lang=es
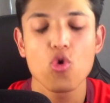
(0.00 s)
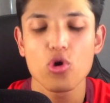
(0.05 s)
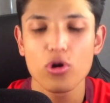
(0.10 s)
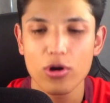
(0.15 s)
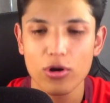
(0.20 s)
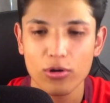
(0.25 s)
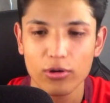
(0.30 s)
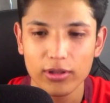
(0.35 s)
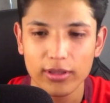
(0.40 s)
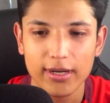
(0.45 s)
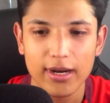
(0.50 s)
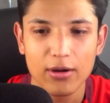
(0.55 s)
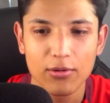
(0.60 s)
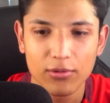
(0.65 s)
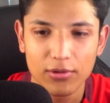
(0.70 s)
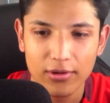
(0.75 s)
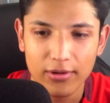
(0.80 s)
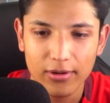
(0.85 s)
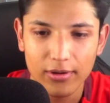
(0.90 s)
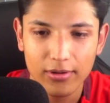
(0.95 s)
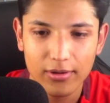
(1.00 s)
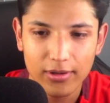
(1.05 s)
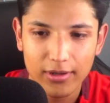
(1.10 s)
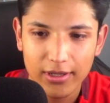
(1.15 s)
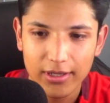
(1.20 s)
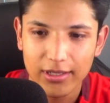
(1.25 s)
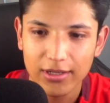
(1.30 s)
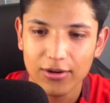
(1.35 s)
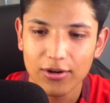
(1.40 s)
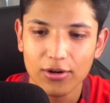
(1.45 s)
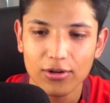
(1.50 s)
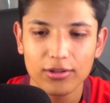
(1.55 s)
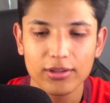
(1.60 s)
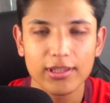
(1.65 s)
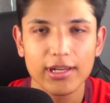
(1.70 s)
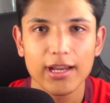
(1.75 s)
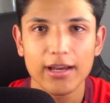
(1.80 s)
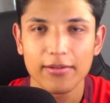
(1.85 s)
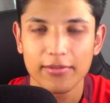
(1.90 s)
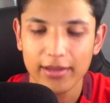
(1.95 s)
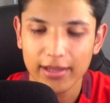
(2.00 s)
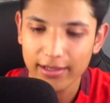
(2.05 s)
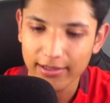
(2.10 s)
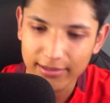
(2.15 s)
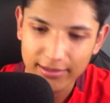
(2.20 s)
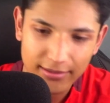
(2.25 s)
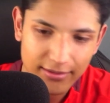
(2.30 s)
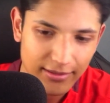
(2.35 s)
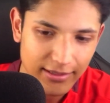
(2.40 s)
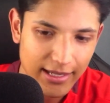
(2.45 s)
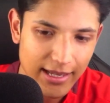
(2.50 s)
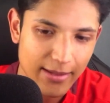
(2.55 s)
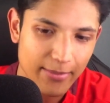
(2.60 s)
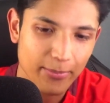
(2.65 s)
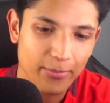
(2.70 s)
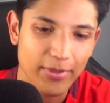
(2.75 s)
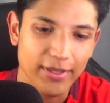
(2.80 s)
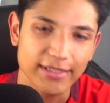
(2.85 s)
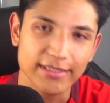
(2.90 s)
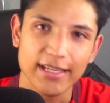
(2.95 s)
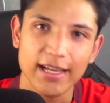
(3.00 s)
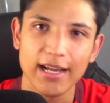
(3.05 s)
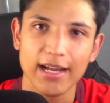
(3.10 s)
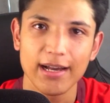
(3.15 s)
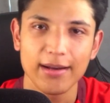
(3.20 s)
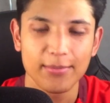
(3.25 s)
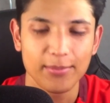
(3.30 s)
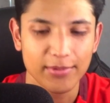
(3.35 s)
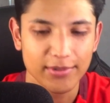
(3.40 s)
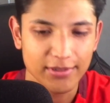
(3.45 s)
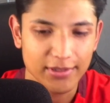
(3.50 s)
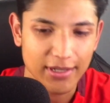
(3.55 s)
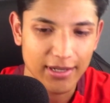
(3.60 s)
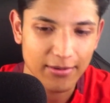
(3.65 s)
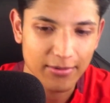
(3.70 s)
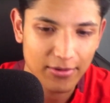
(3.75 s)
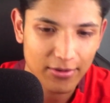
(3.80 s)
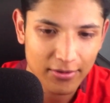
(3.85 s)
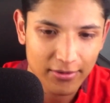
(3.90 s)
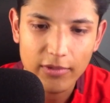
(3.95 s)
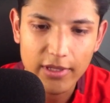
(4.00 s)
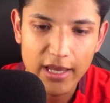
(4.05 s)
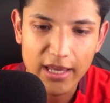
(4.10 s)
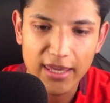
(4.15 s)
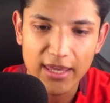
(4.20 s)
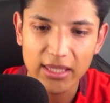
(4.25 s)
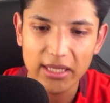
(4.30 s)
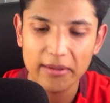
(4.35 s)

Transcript: uno contra uno. Otra vez. Ya empezamos, cabrón. Y aquí